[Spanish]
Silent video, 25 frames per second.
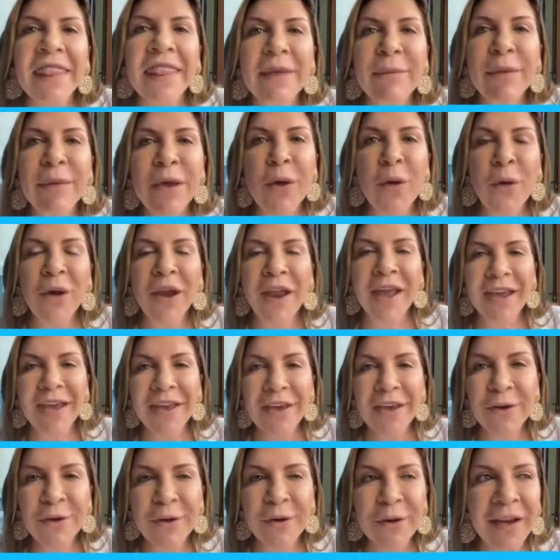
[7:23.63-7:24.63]
de, mi
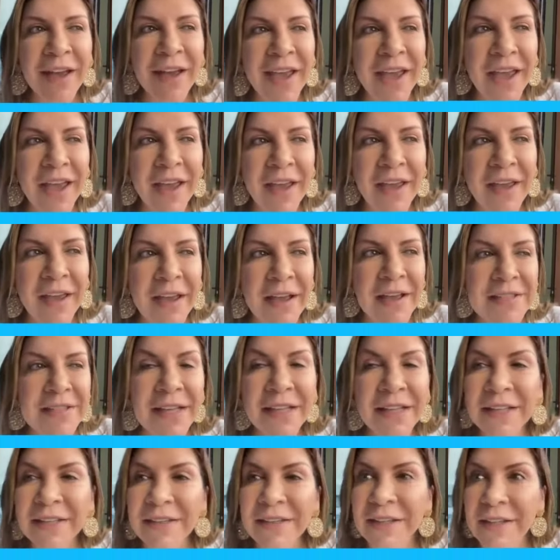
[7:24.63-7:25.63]
colegio eh,
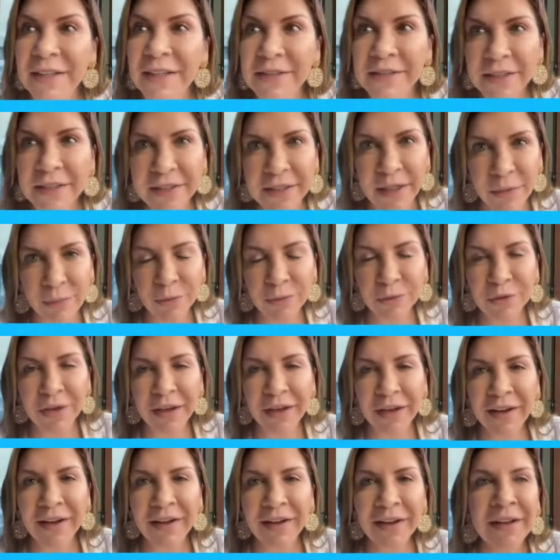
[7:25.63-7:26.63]
Santa Teresita
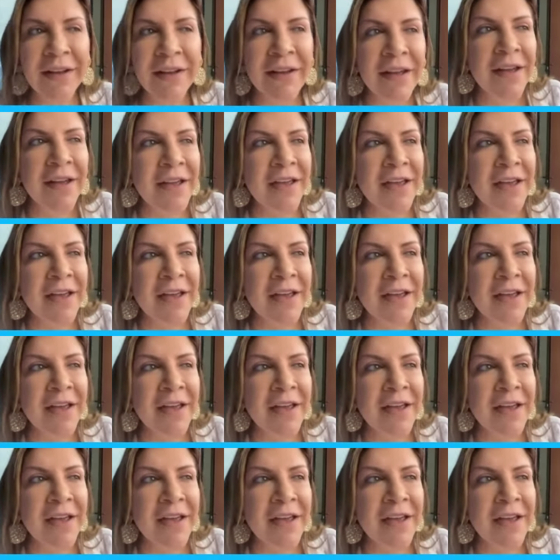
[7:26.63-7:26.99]
Mosquera,